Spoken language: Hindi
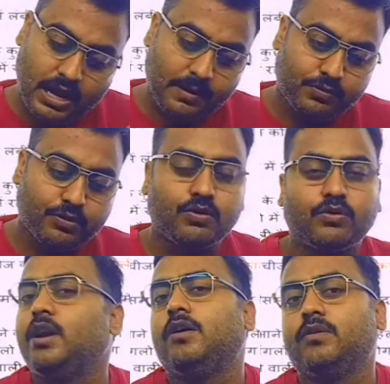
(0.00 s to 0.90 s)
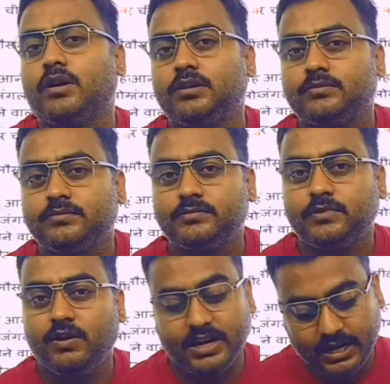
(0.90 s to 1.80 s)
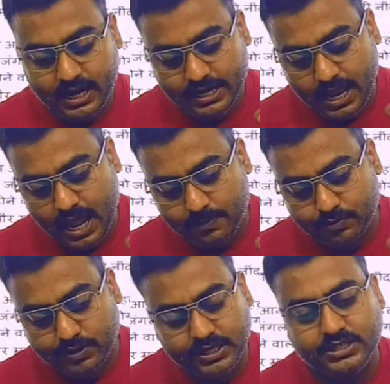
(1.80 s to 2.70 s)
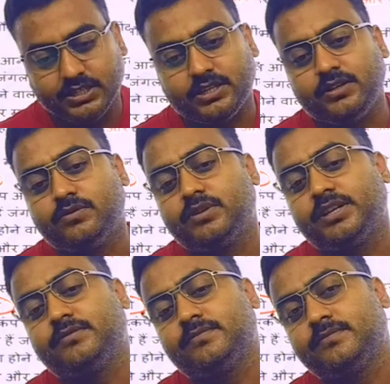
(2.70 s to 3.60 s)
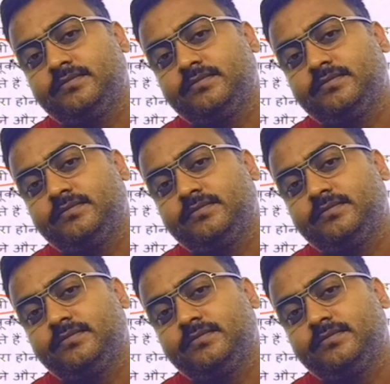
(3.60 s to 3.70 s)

आपको रोकना होगा और यह लड़ाई आपको ही जीतनी होगी